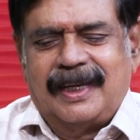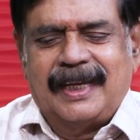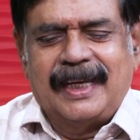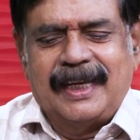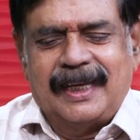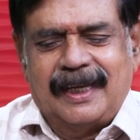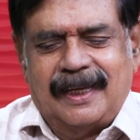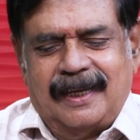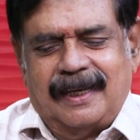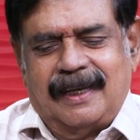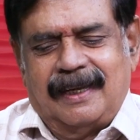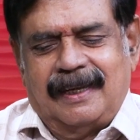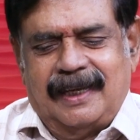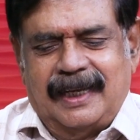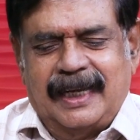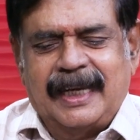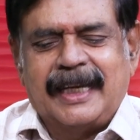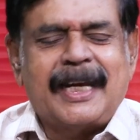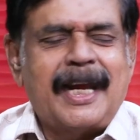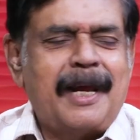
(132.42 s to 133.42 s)
ఏ
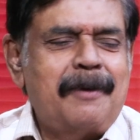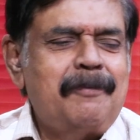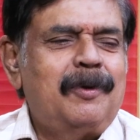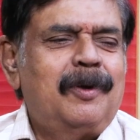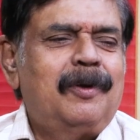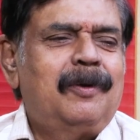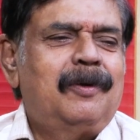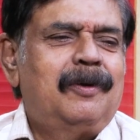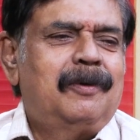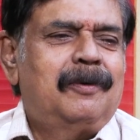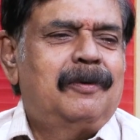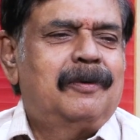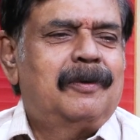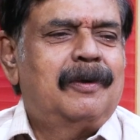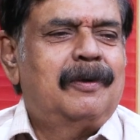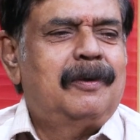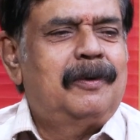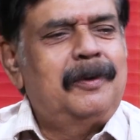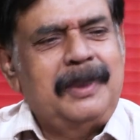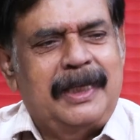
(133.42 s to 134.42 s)
ఏ
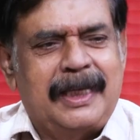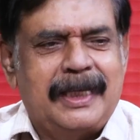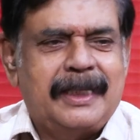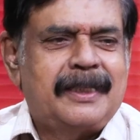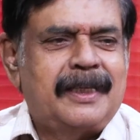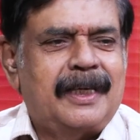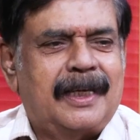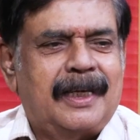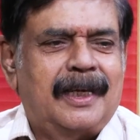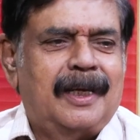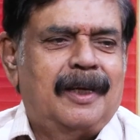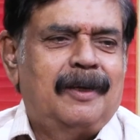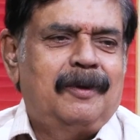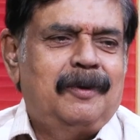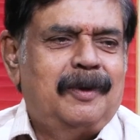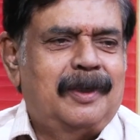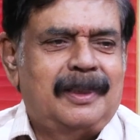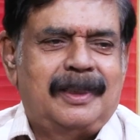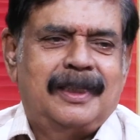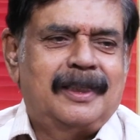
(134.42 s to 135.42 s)
టైంలో ఏది జరగాలో
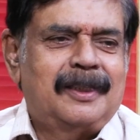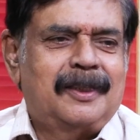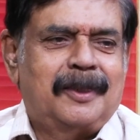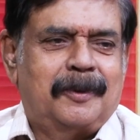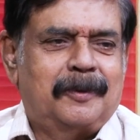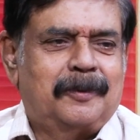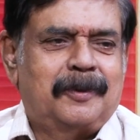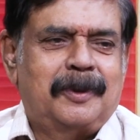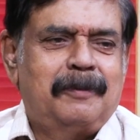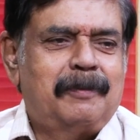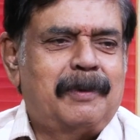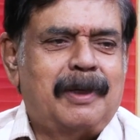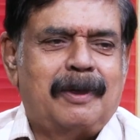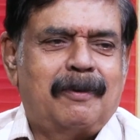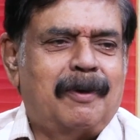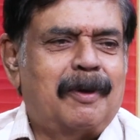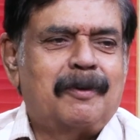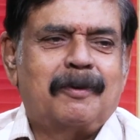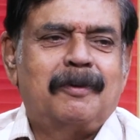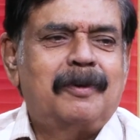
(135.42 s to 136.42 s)
అదే జరుగుతుంది మనం
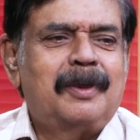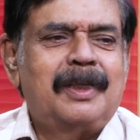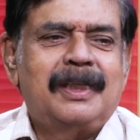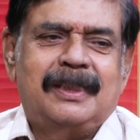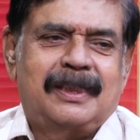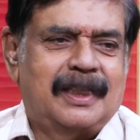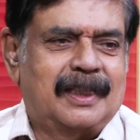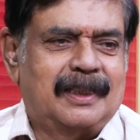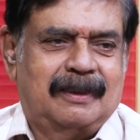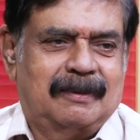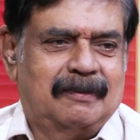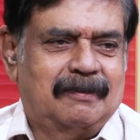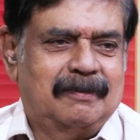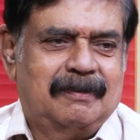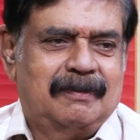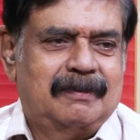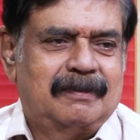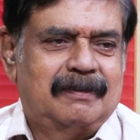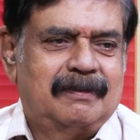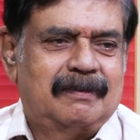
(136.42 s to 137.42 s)
అనుకుంటే జరగదు
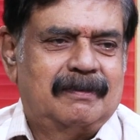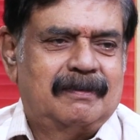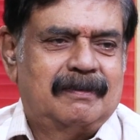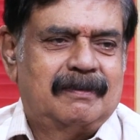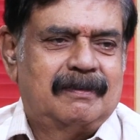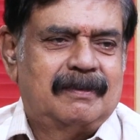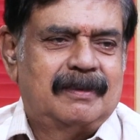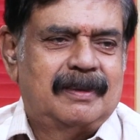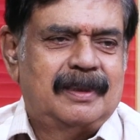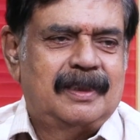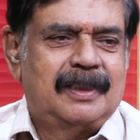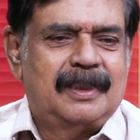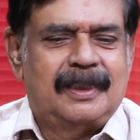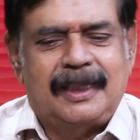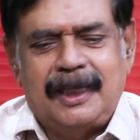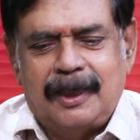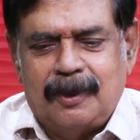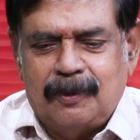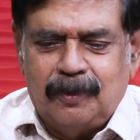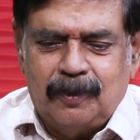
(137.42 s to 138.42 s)

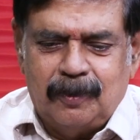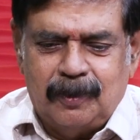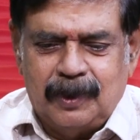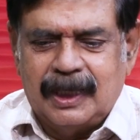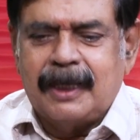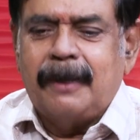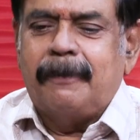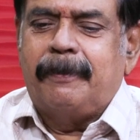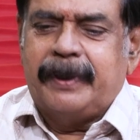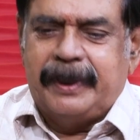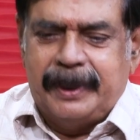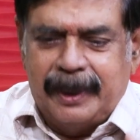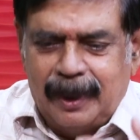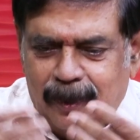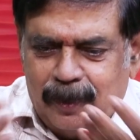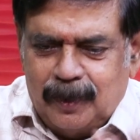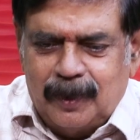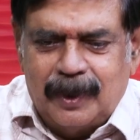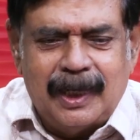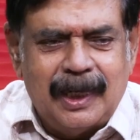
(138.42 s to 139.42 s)
నేను ఇంకా
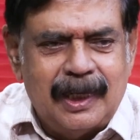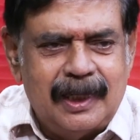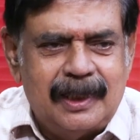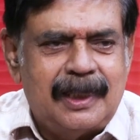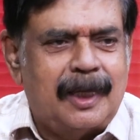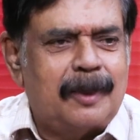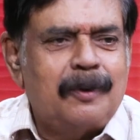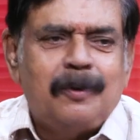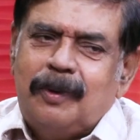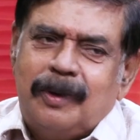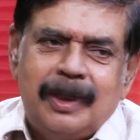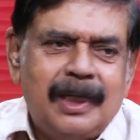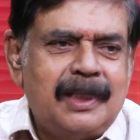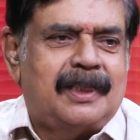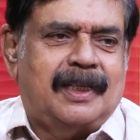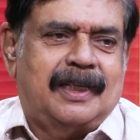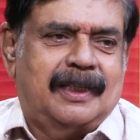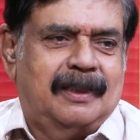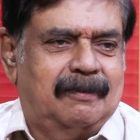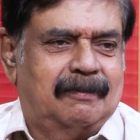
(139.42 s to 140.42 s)
పదేళ్ళు ఉండాలని అనుకున్నా
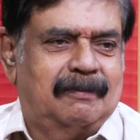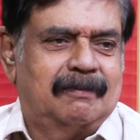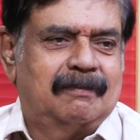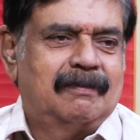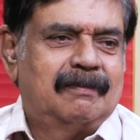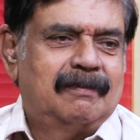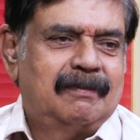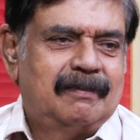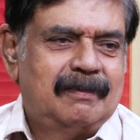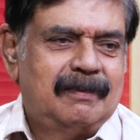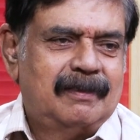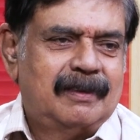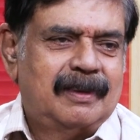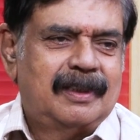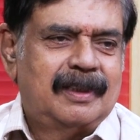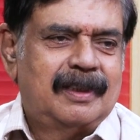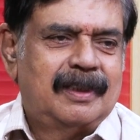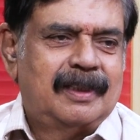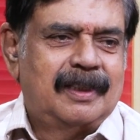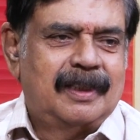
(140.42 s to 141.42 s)
జరగదు
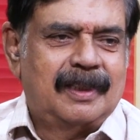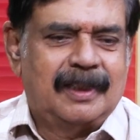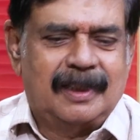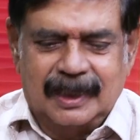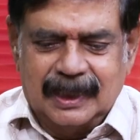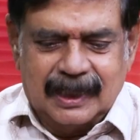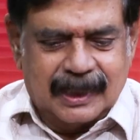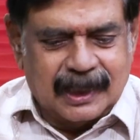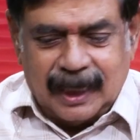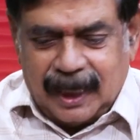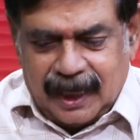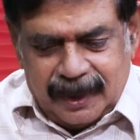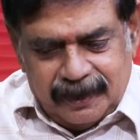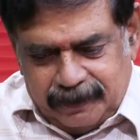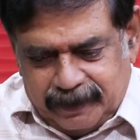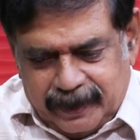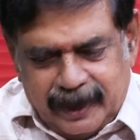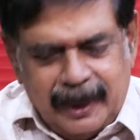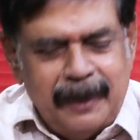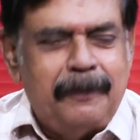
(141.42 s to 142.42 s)
నేను కాదు
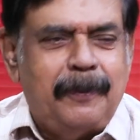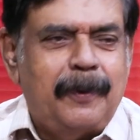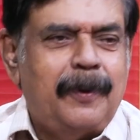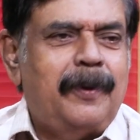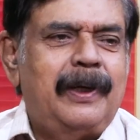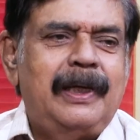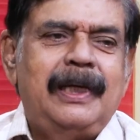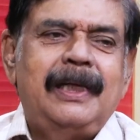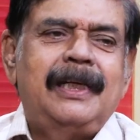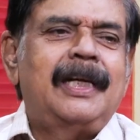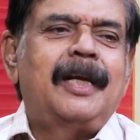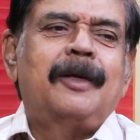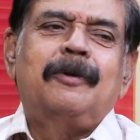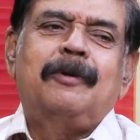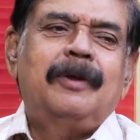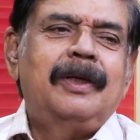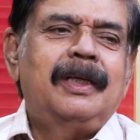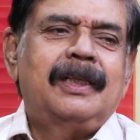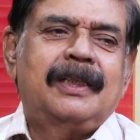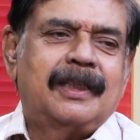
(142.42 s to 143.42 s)
వెళ్ళిపోవాలి అని
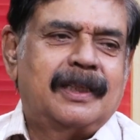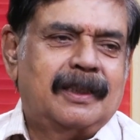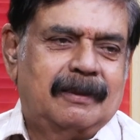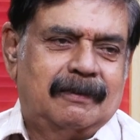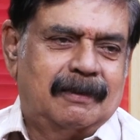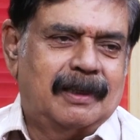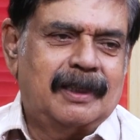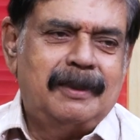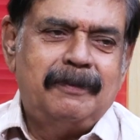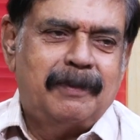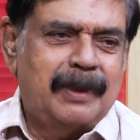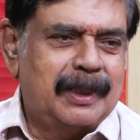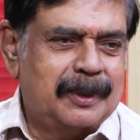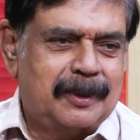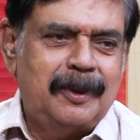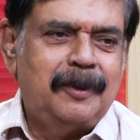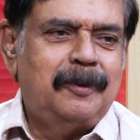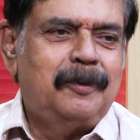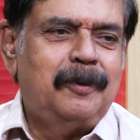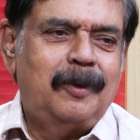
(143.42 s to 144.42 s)
అనుకున్నా జరగదు అది మన
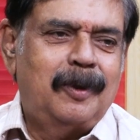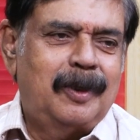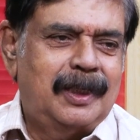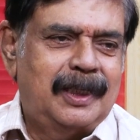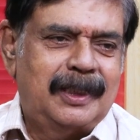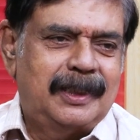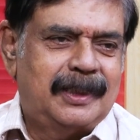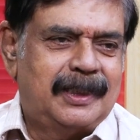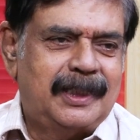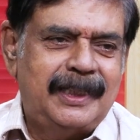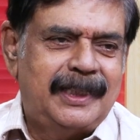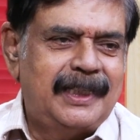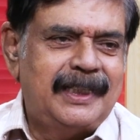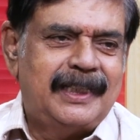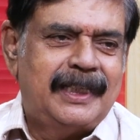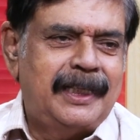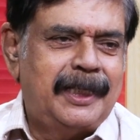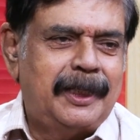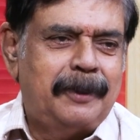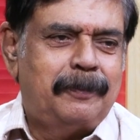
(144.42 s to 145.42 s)
చేతుల్లో లేదు చీటీ
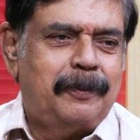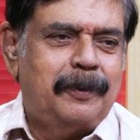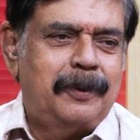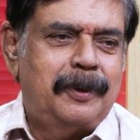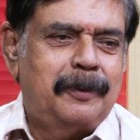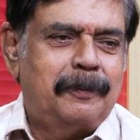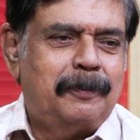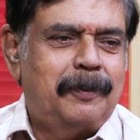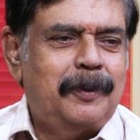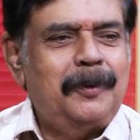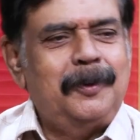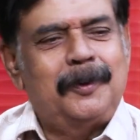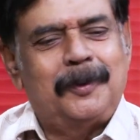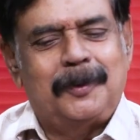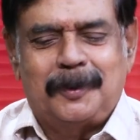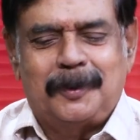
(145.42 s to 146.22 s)
తిరిగిపోయినప్పుడు